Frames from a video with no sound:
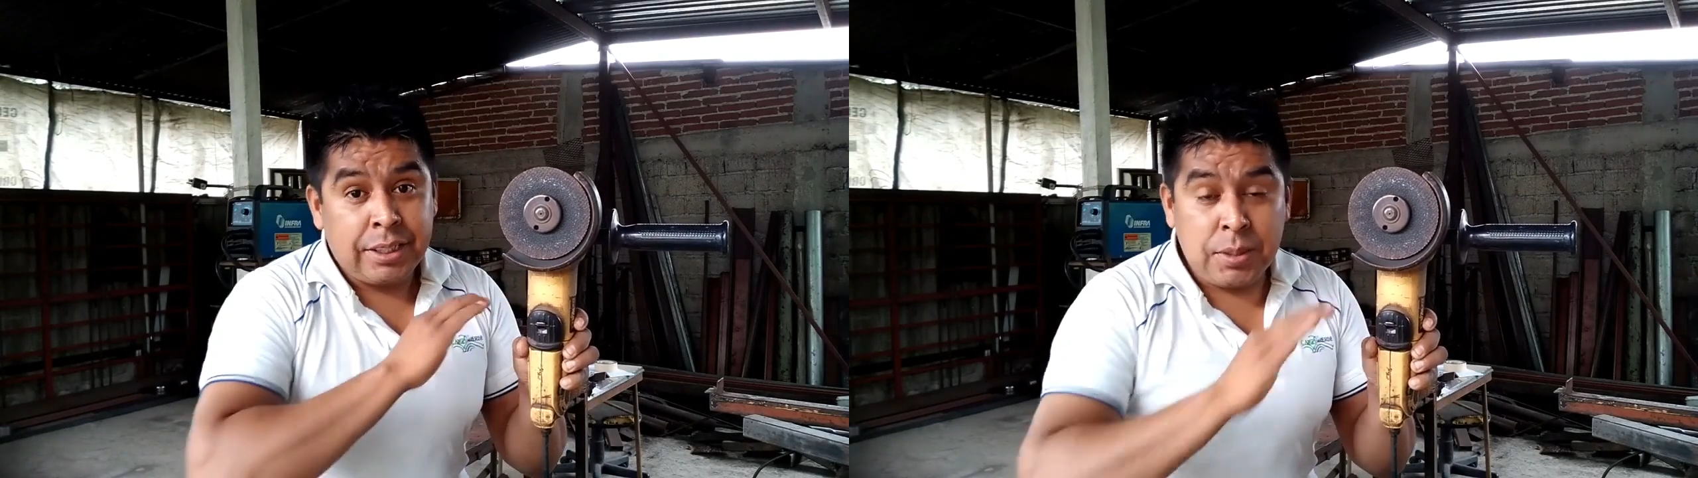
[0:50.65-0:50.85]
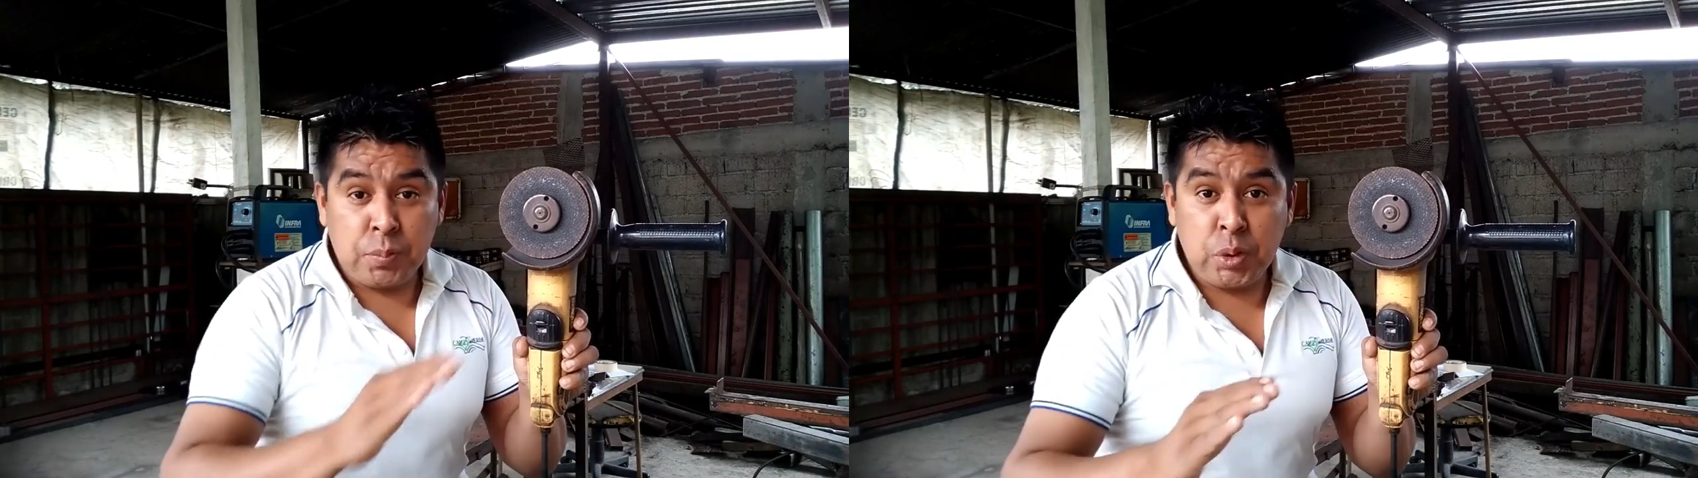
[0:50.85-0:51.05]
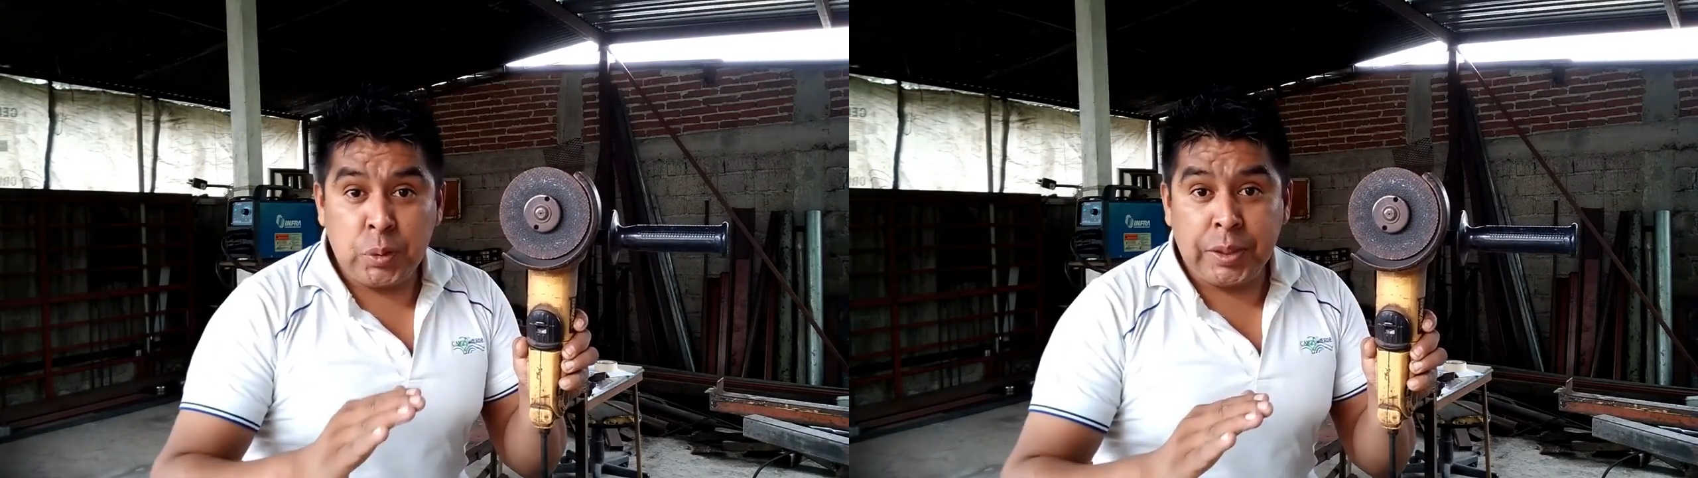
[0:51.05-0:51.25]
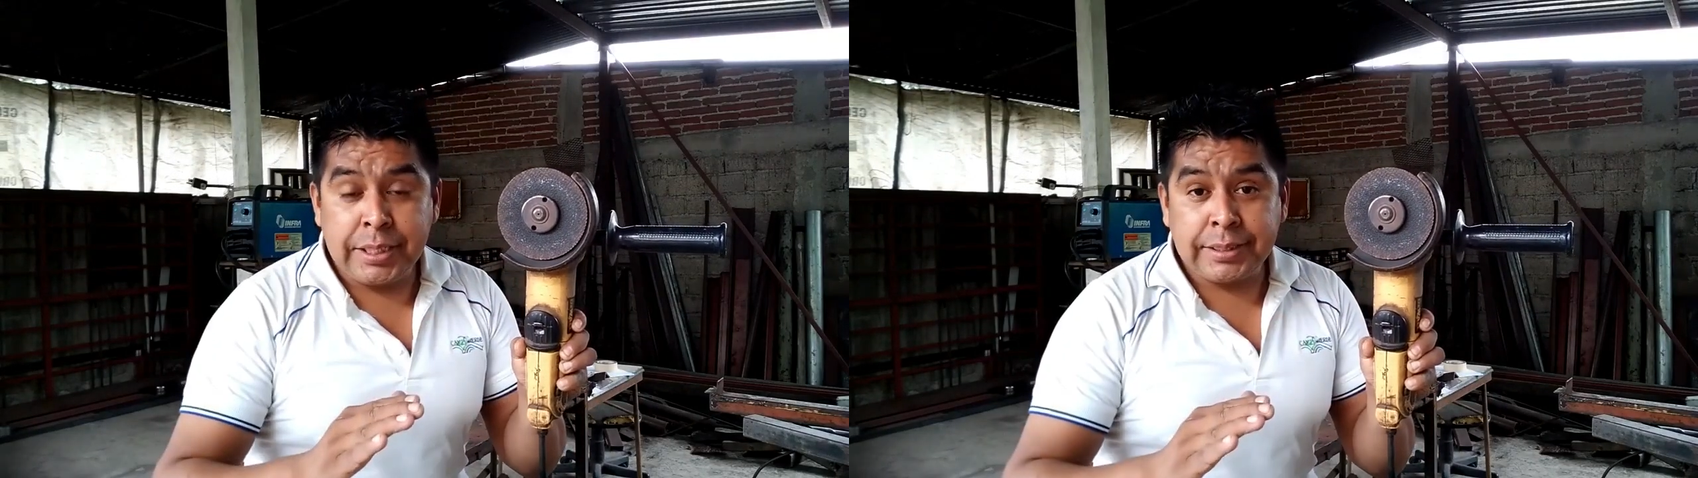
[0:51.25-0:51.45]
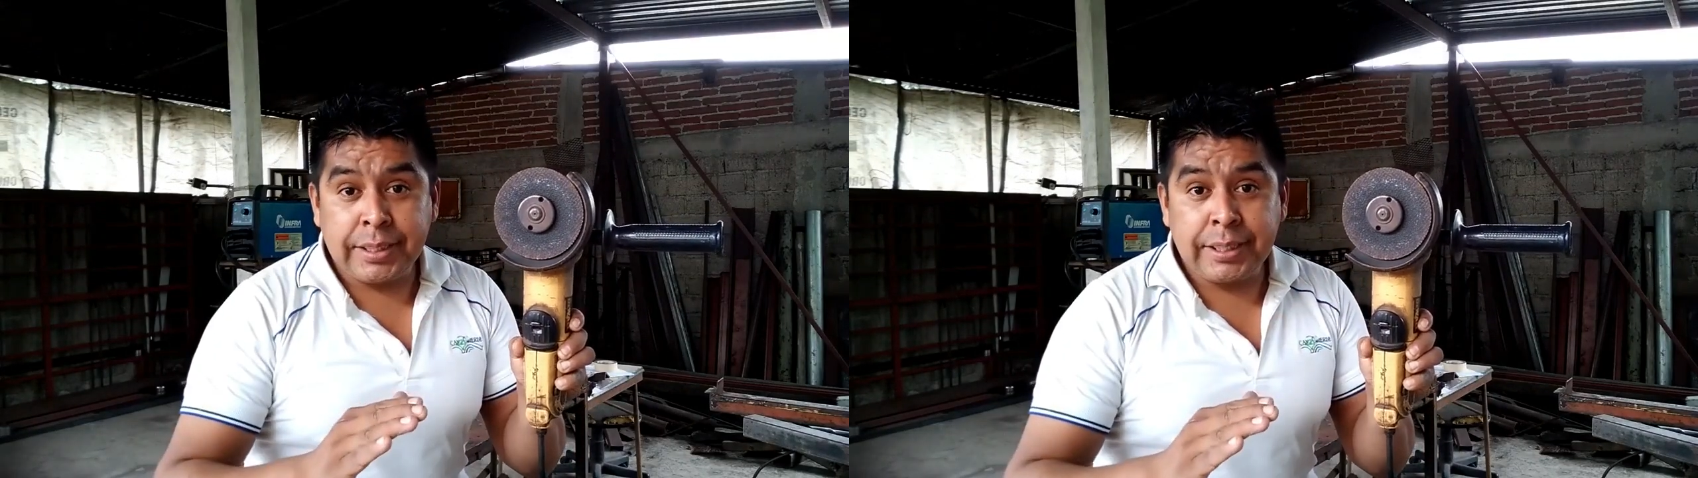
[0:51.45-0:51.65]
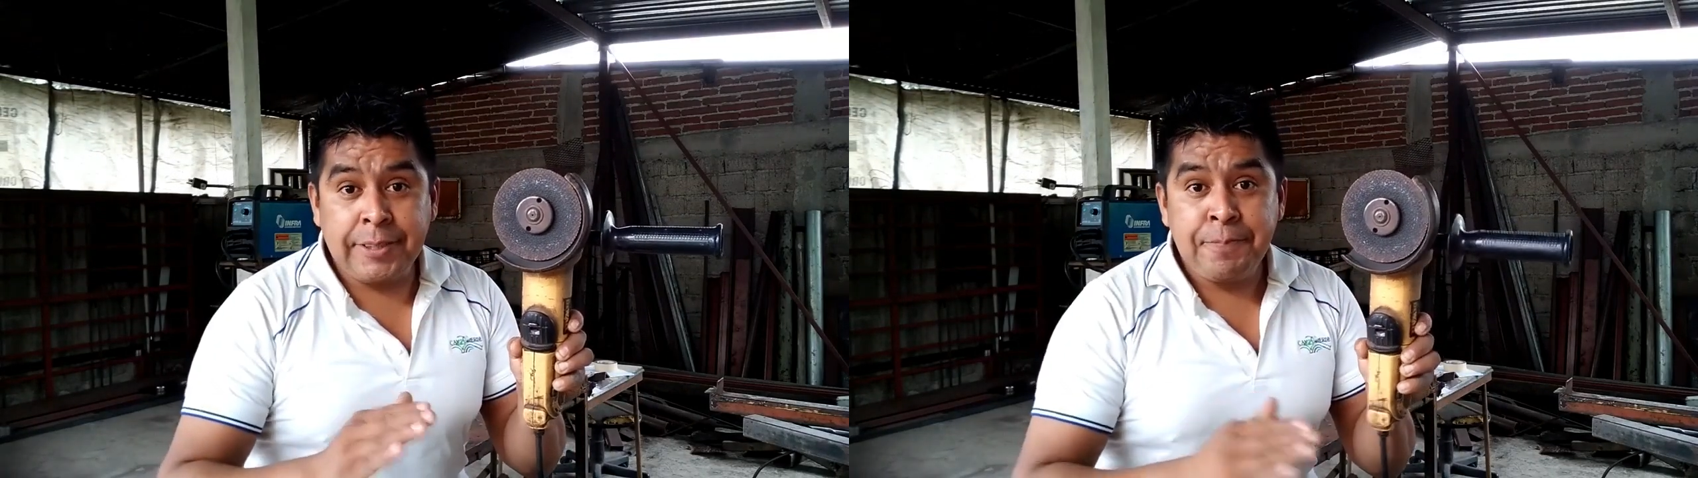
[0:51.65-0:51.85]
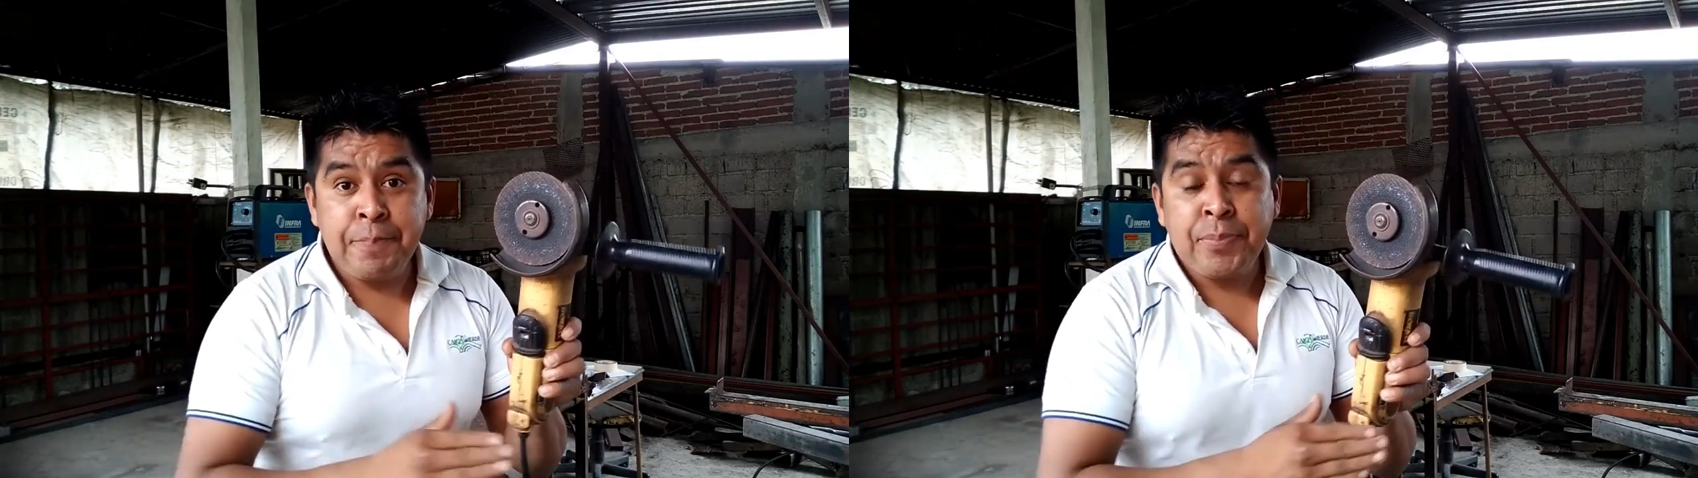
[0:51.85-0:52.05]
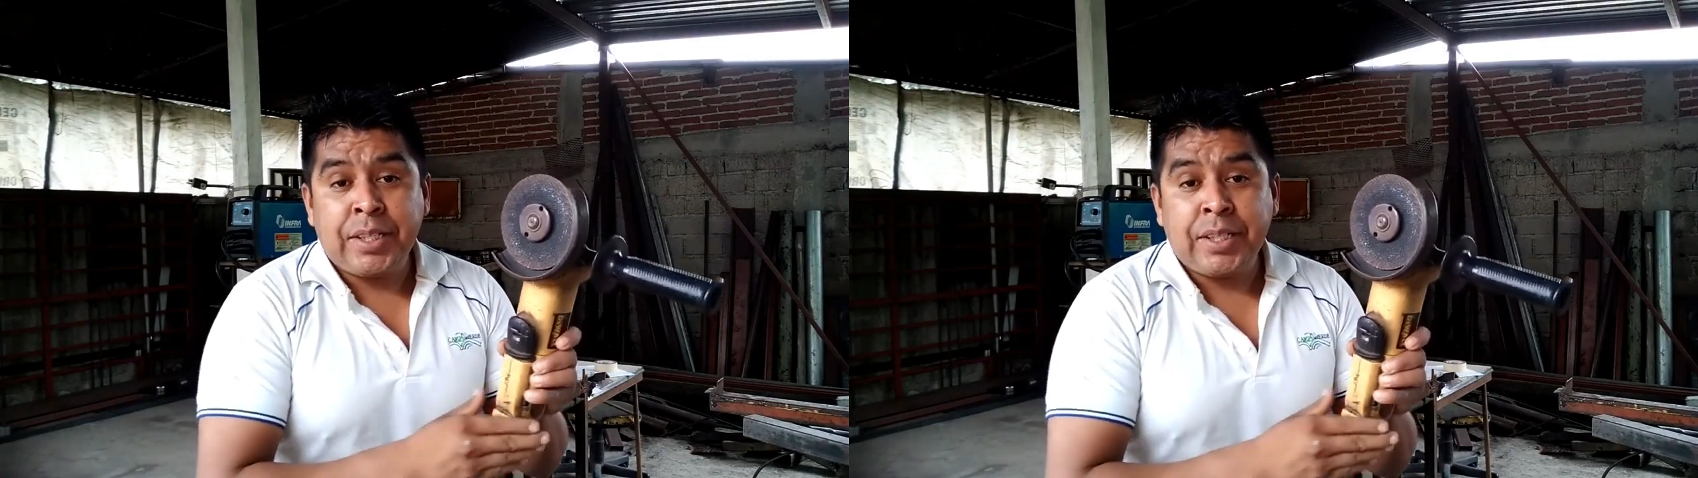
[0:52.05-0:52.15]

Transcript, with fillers: y muy utilizada.